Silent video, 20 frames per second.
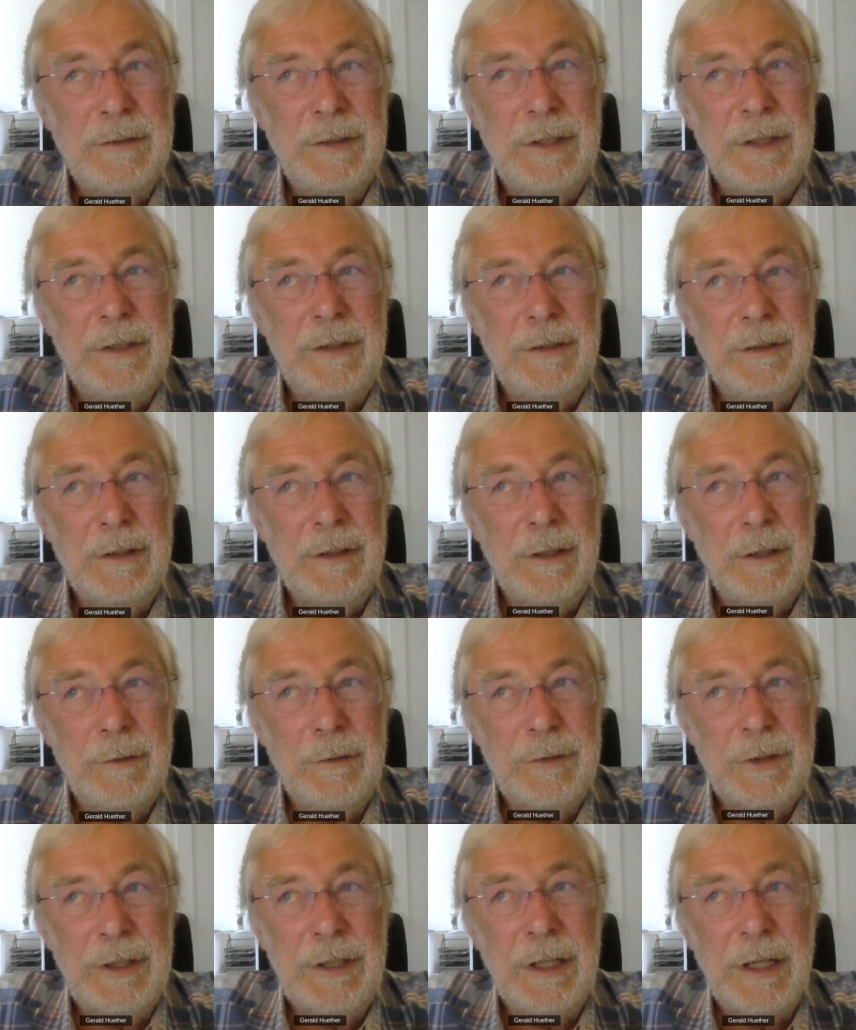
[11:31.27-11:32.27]
die
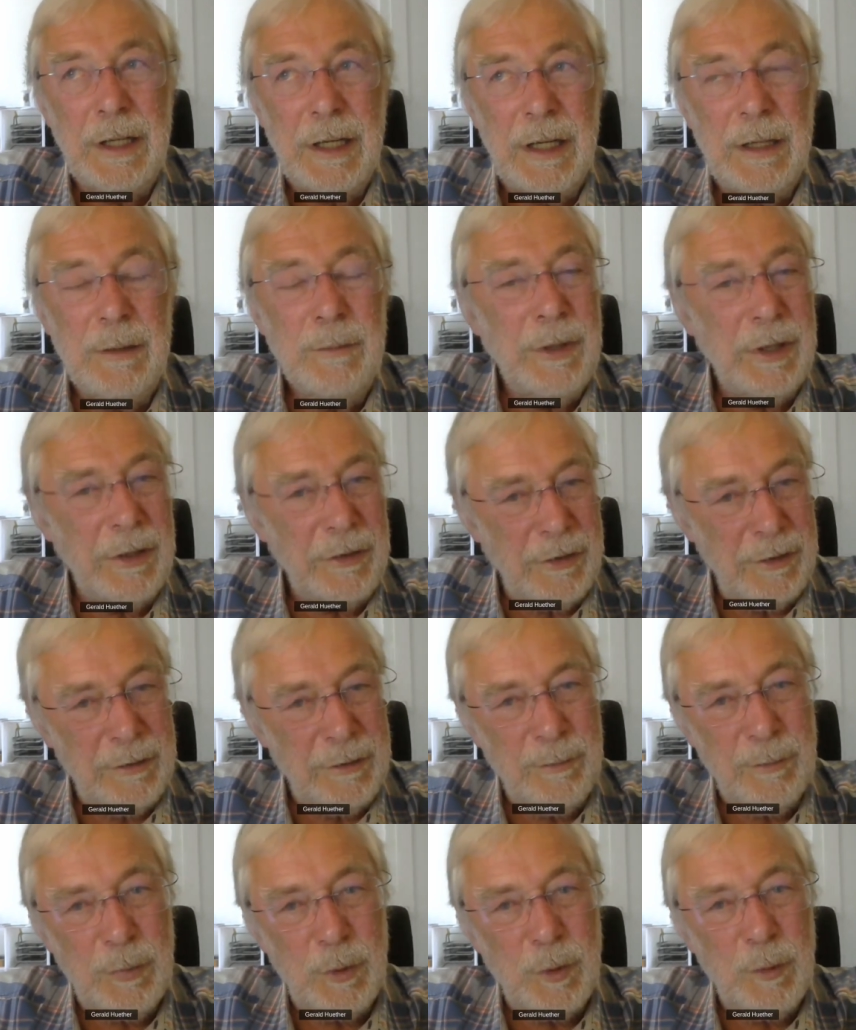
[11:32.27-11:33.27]
auf ihn
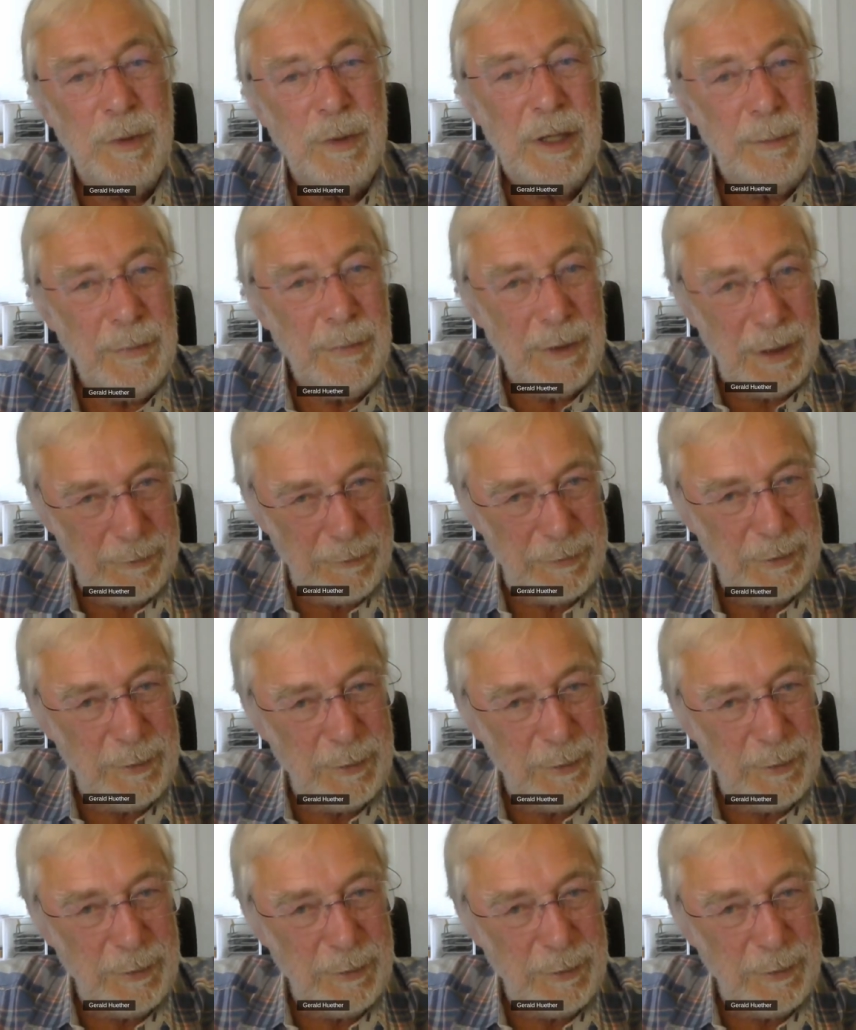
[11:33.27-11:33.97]
hereinprasselnden Probleme auf